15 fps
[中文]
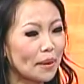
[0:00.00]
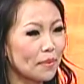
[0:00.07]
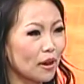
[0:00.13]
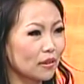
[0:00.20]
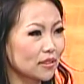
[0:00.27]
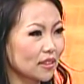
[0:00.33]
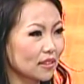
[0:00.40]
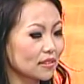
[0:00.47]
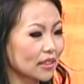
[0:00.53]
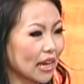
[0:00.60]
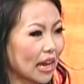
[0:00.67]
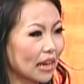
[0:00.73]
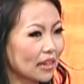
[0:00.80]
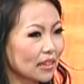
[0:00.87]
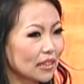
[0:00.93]
爸好像
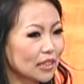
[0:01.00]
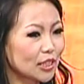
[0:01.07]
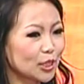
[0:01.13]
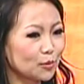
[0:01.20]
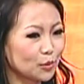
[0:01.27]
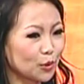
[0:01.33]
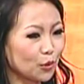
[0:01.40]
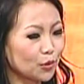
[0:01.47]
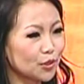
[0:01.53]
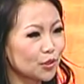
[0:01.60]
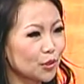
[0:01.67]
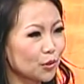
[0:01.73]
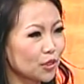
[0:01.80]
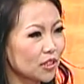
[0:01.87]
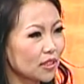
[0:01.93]
他什么东西
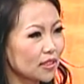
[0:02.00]
都设